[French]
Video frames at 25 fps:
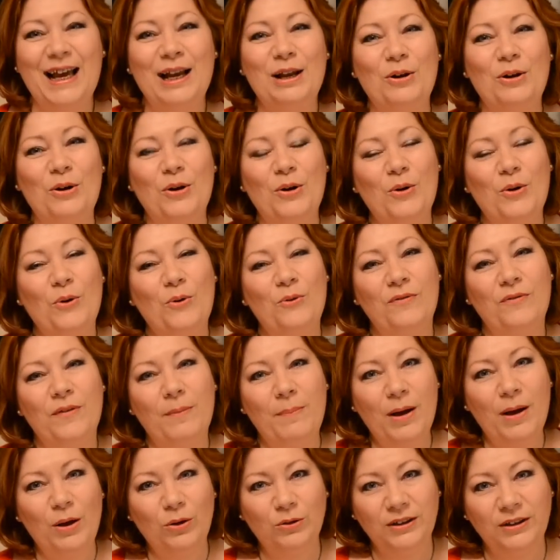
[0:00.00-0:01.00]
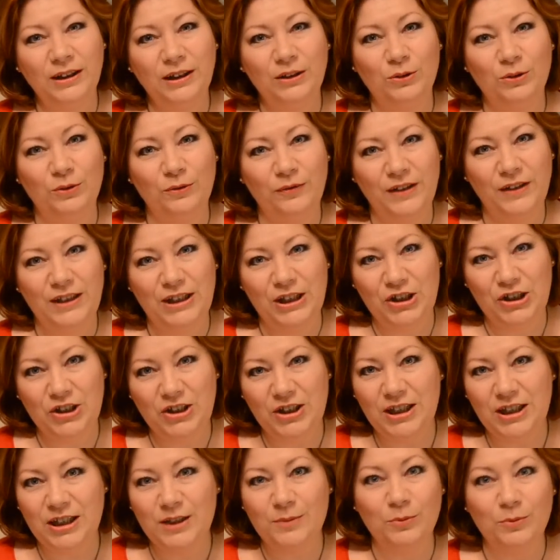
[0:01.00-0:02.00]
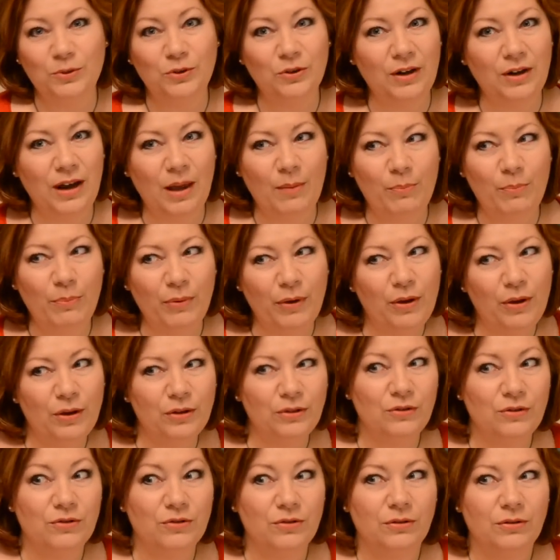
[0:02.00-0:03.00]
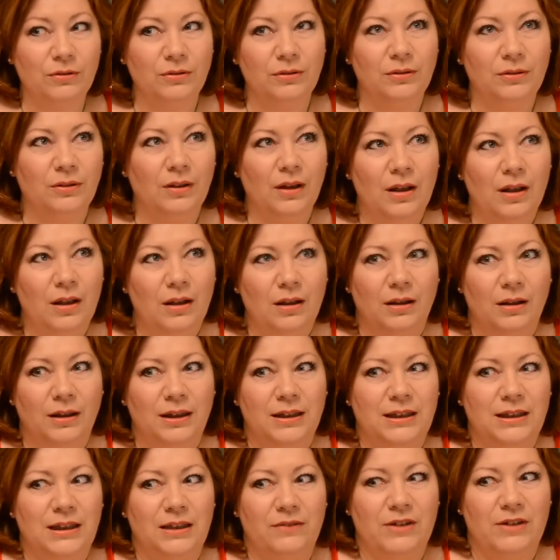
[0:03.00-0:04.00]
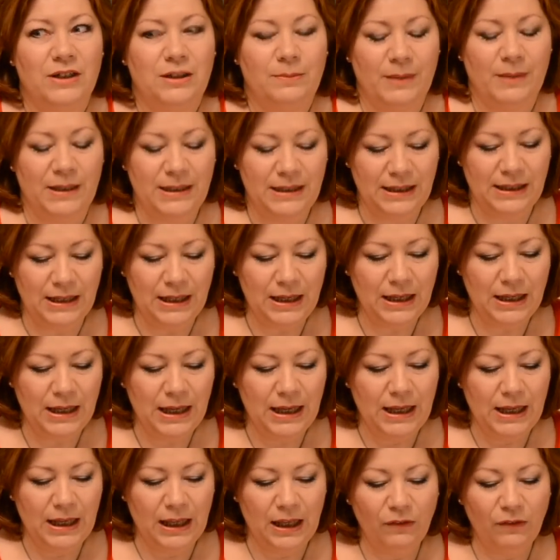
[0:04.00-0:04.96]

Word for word: Alors, on ne va pas rentrer dans le fétichisme, dans la peur, dans oh, ce qui va se passer.